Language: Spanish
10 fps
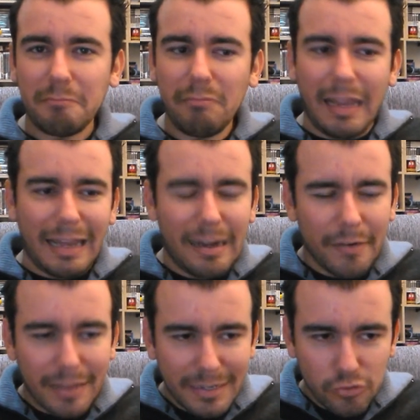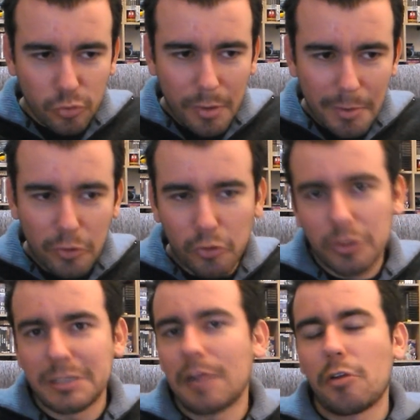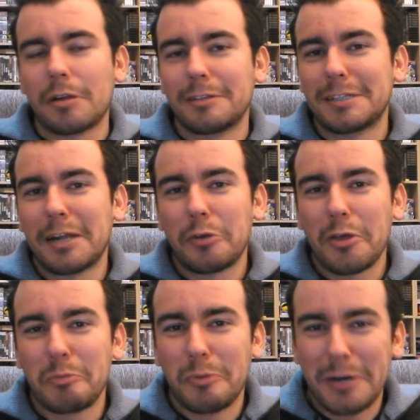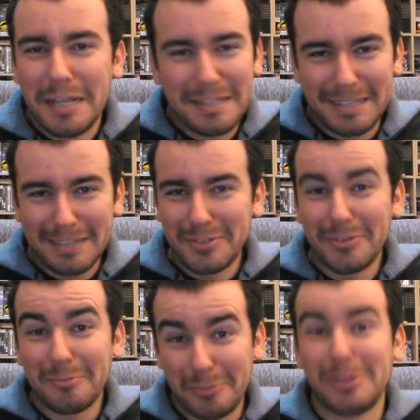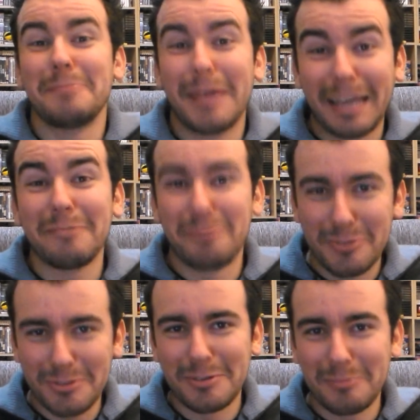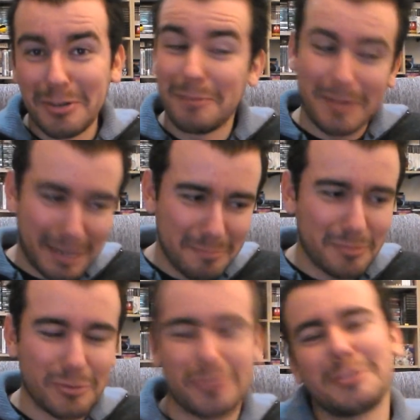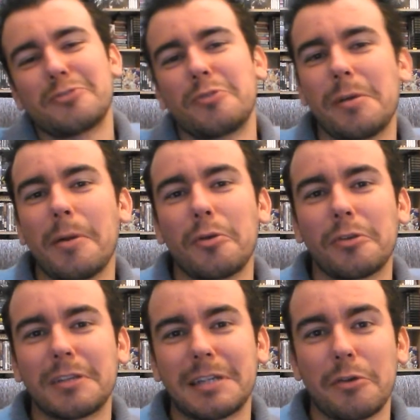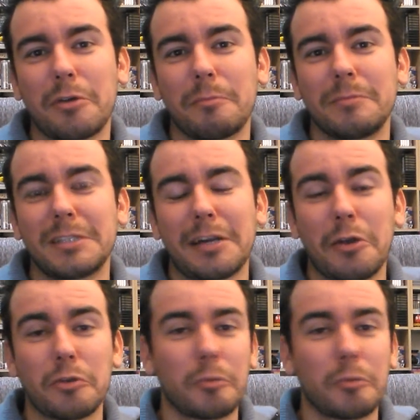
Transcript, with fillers: Que la verdad es que survival horror desarrollado por Nintendo, ponedme ejemplos, ¿no? Ponedme ejemplos de survival horror desarrollados por